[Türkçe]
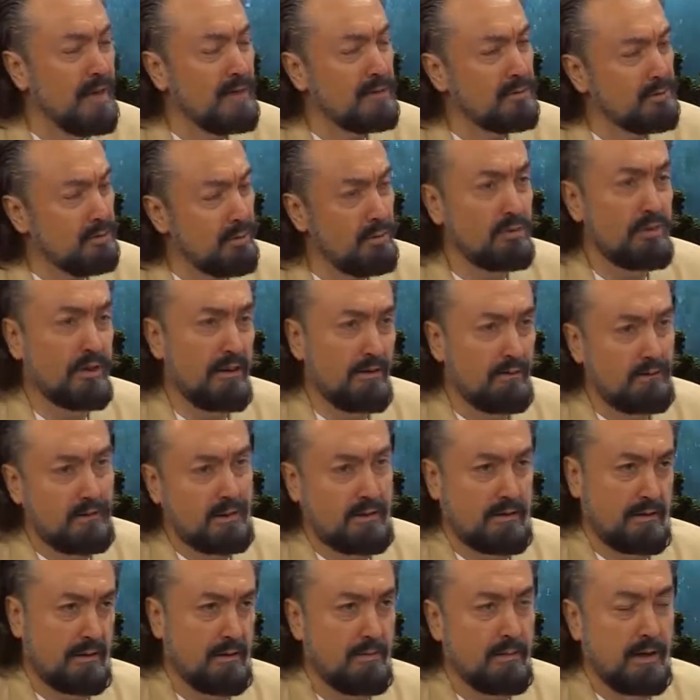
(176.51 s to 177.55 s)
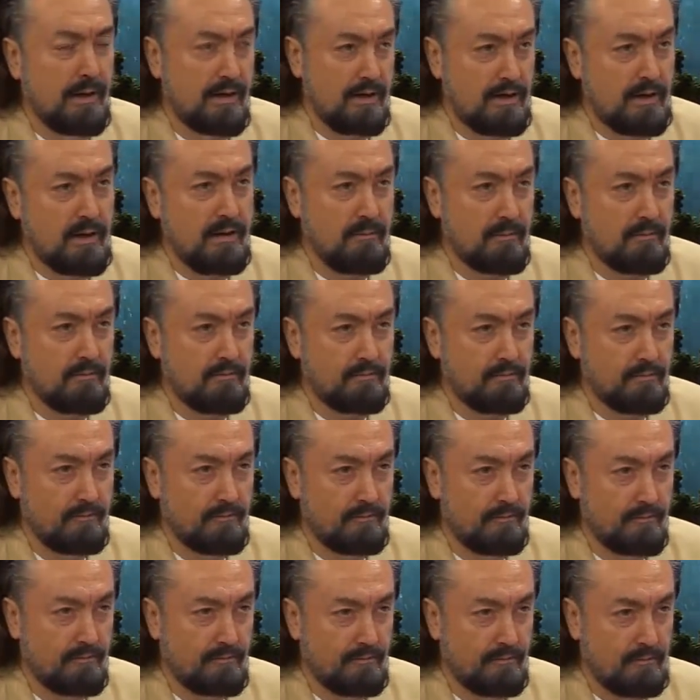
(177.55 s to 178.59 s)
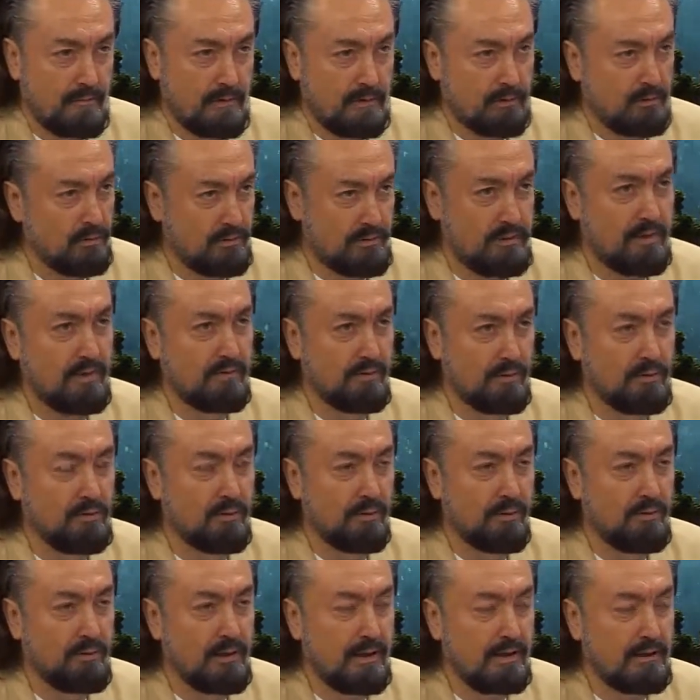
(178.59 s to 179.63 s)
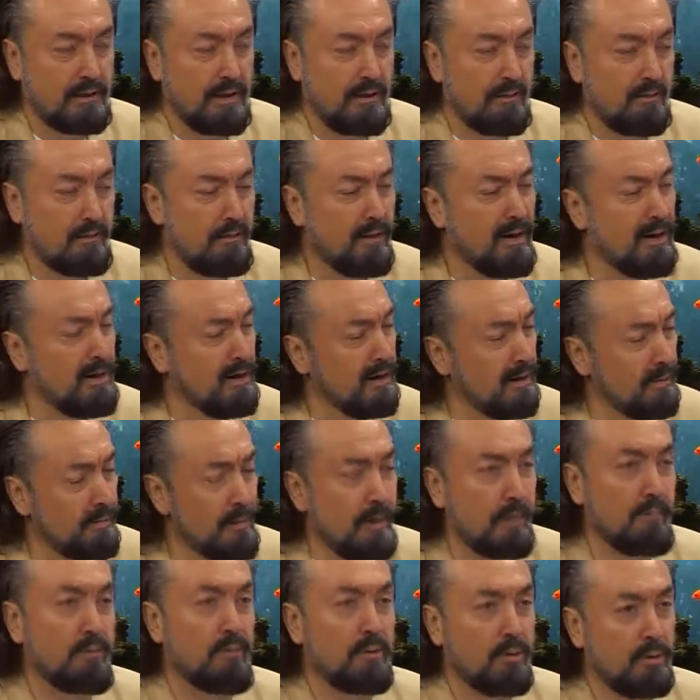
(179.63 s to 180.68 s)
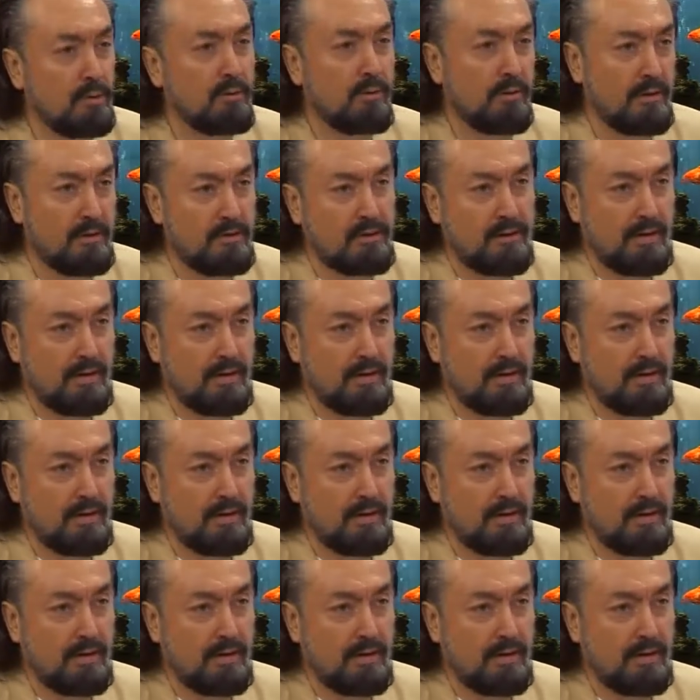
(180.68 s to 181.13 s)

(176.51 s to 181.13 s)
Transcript: Ben çok şefkatli bir adamım. Çok sevgi dolu bir adamım. Ah ben bir orada